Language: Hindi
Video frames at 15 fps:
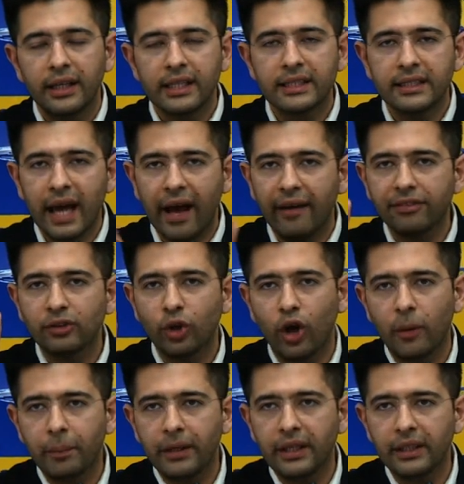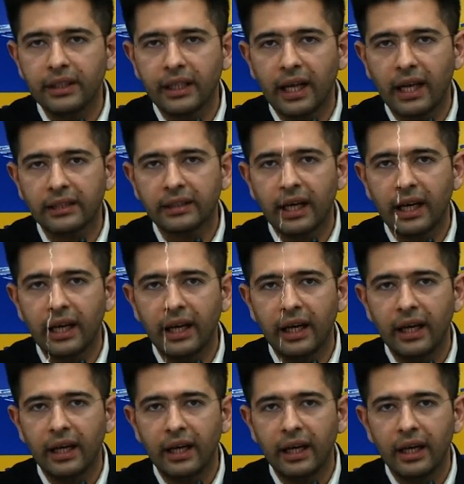यह साफ तौर पे यह दिखाता है
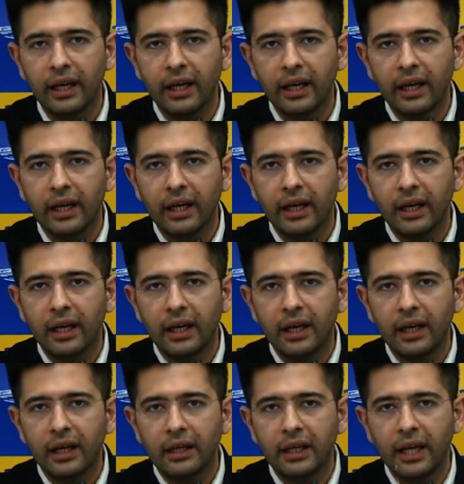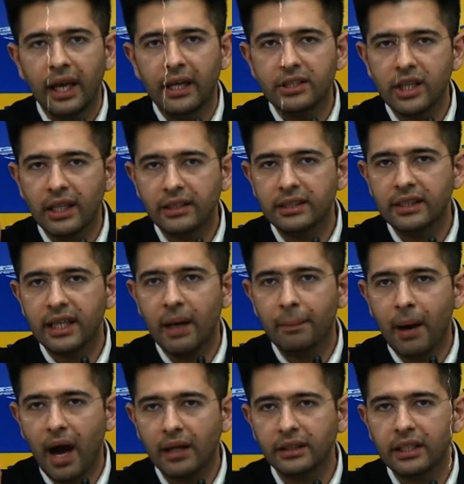कि एजेंसियां
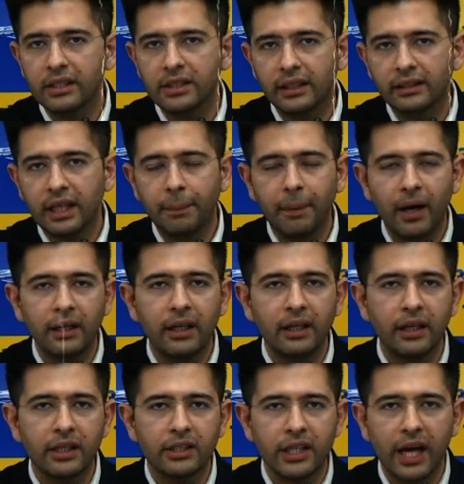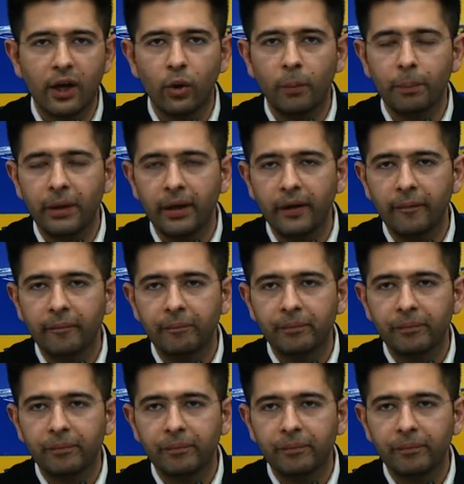भारतीय जनता पार्टी के इशारों पे